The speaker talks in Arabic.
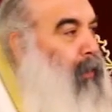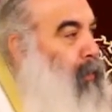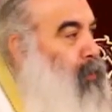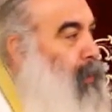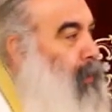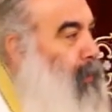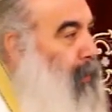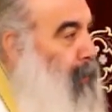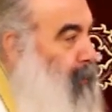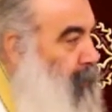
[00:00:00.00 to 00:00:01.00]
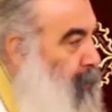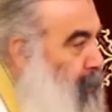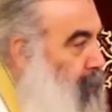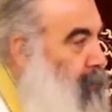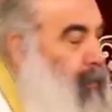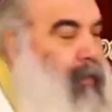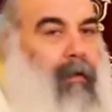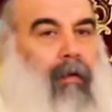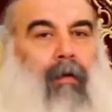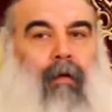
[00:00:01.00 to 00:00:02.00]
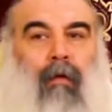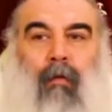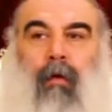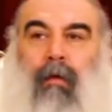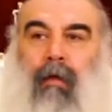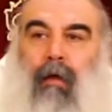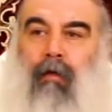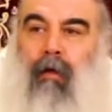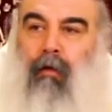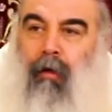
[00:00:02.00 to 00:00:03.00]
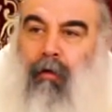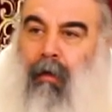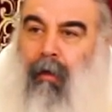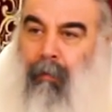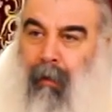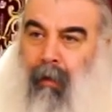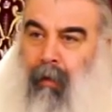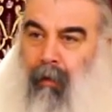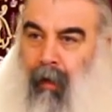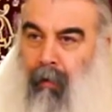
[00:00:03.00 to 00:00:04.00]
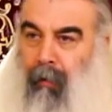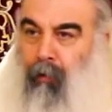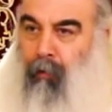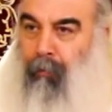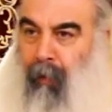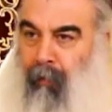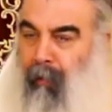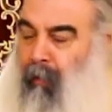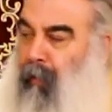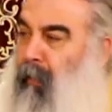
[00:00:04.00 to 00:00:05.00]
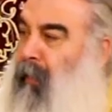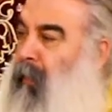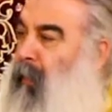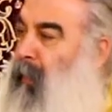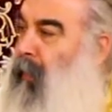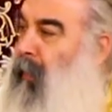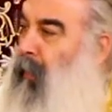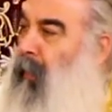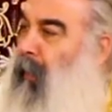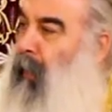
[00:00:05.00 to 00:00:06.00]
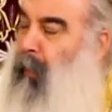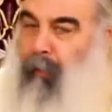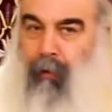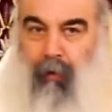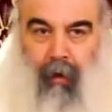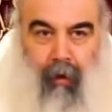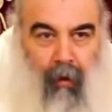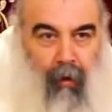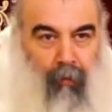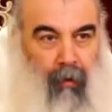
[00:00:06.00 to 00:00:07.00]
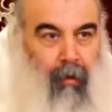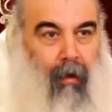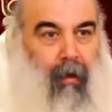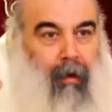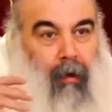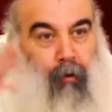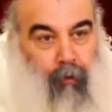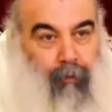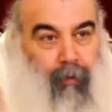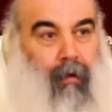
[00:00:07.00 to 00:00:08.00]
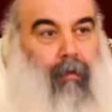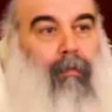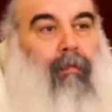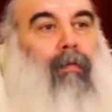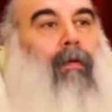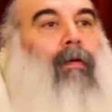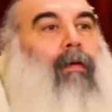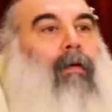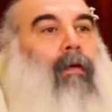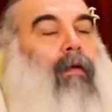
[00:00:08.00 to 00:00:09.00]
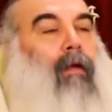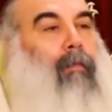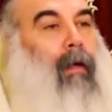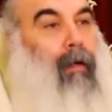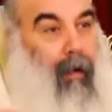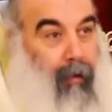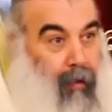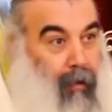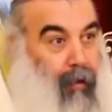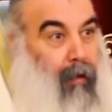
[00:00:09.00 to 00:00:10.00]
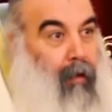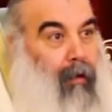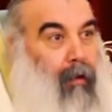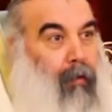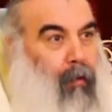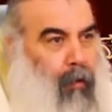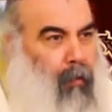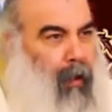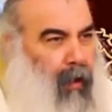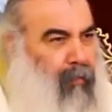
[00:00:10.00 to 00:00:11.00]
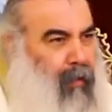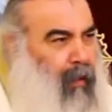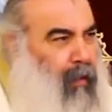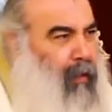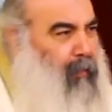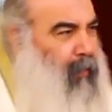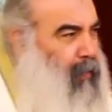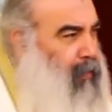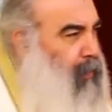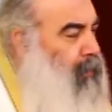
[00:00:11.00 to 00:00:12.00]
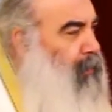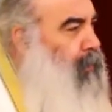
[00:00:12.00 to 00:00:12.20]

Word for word: الإنجيل كان قصير واحتاج لشجرة كبيرة ضخمة جميزة يعني ليعربش عليها ويطلع ليشوف الرب كمان هي دلالة أنه كل واحد فينا قصير